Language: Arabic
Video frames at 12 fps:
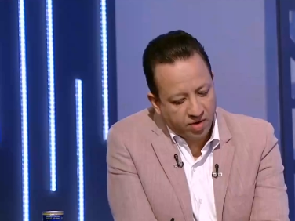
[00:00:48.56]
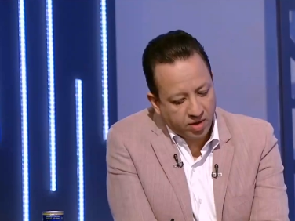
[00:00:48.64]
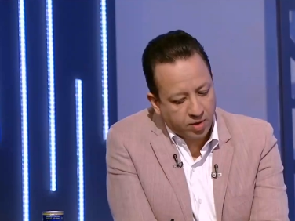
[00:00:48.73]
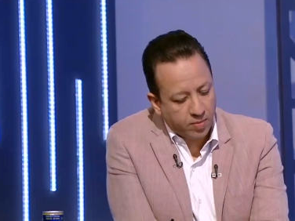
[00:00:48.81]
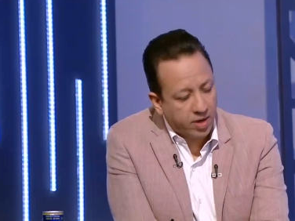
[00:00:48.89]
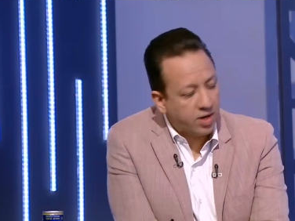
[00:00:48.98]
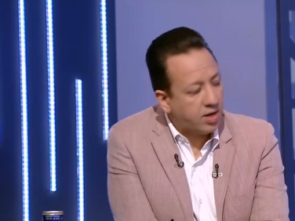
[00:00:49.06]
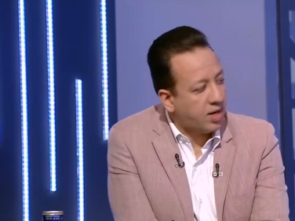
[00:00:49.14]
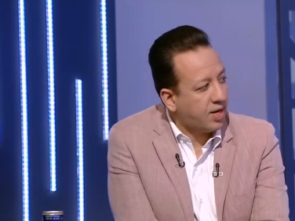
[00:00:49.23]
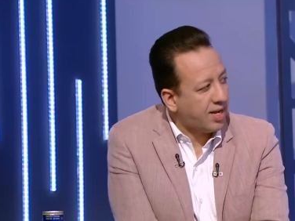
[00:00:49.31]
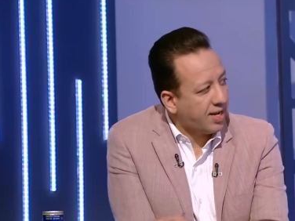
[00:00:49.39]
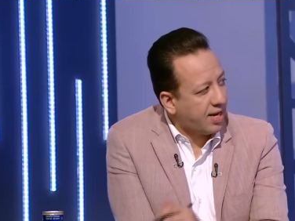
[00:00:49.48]
الاعتبار ان
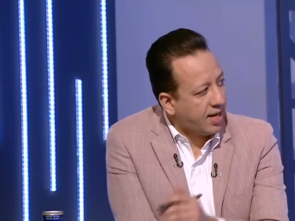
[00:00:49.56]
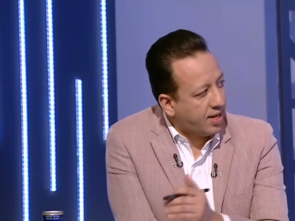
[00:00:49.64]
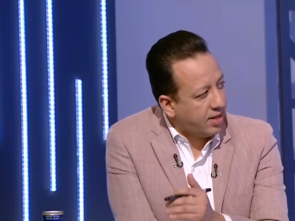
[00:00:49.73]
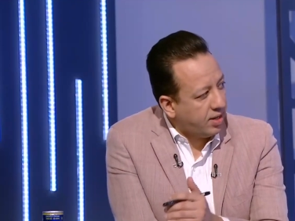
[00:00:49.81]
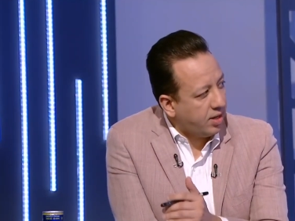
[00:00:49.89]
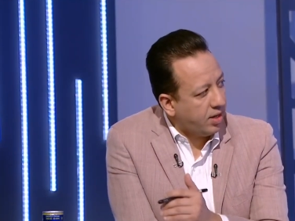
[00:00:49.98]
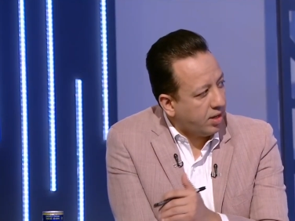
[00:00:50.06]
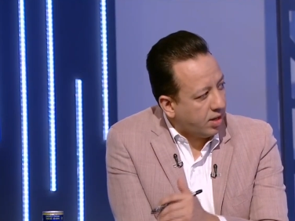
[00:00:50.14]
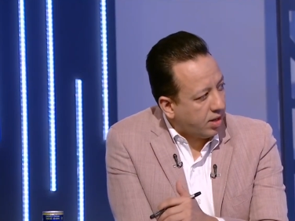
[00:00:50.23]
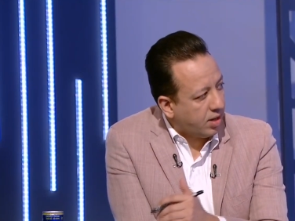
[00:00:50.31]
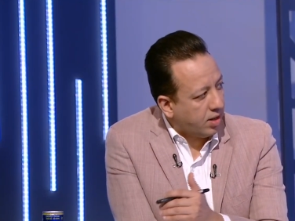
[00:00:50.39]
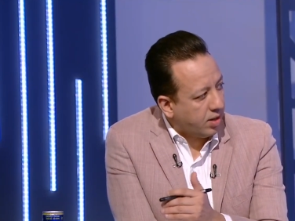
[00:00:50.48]
النادي الاهلي
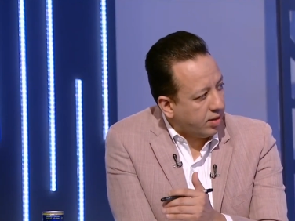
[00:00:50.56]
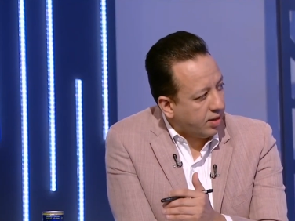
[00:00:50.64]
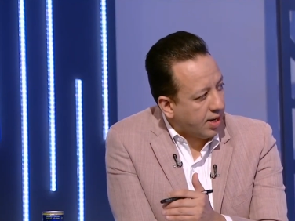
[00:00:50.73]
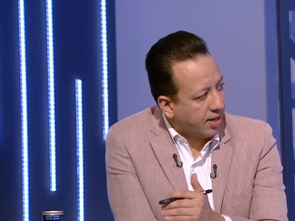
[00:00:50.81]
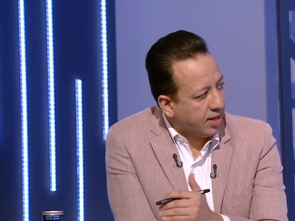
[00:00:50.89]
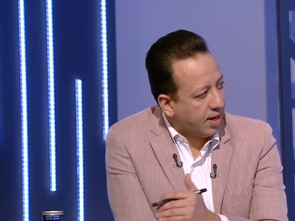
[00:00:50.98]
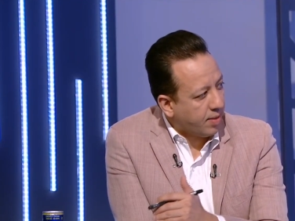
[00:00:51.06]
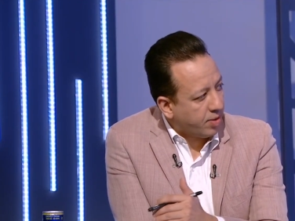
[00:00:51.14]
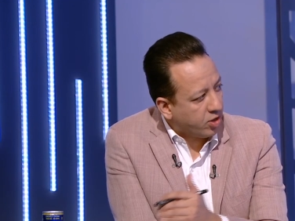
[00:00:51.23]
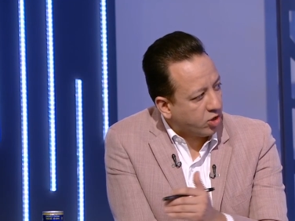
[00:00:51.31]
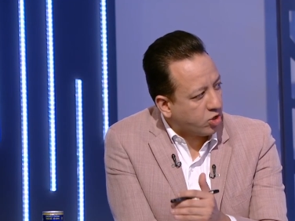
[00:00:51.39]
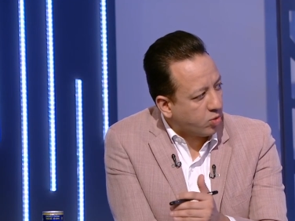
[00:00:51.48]
آه يعني لعب
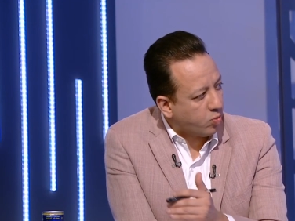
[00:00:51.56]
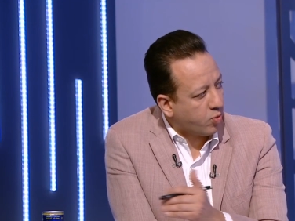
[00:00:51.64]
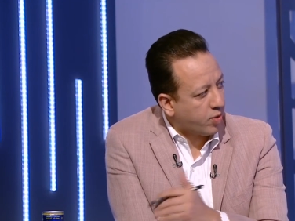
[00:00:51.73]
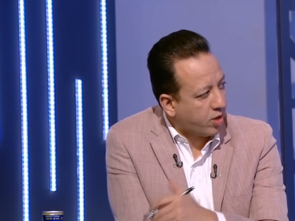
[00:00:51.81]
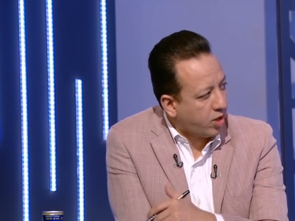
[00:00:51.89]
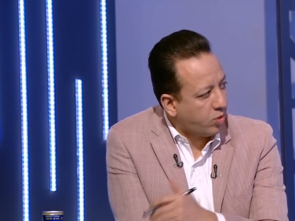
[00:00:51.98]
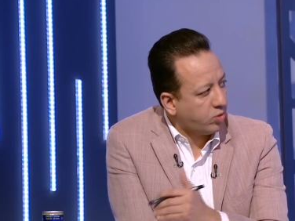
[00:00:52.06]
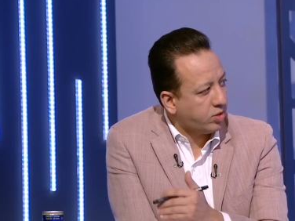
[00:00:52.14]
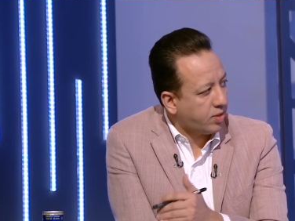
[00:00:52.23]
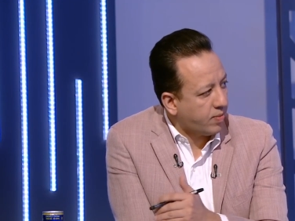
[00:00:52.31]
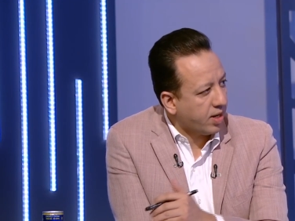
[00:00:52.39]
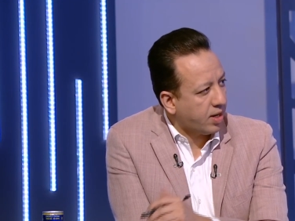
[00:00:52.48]
11 آه، مباراه
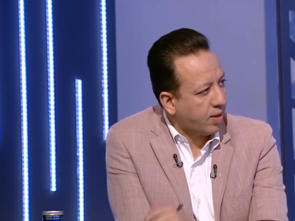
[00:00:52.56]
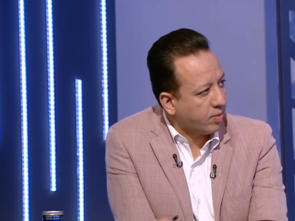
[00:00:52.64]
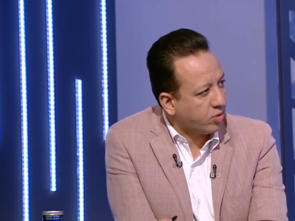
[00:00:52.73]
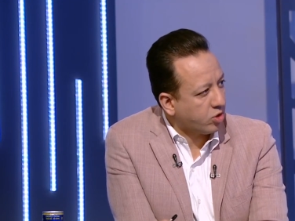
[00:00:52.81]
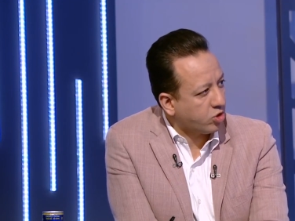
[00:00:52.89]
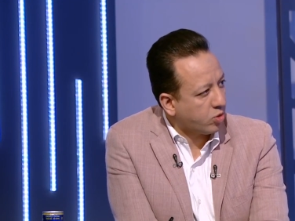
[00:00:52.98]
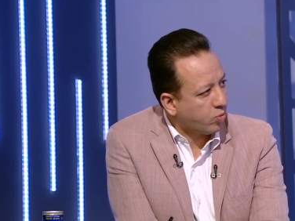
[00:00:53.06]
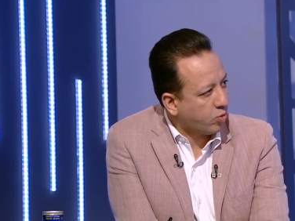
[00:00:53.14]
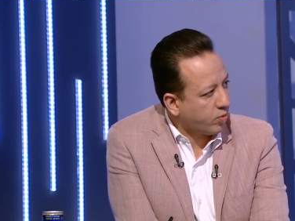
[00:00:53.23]
والزمالك لعب 12 مباراه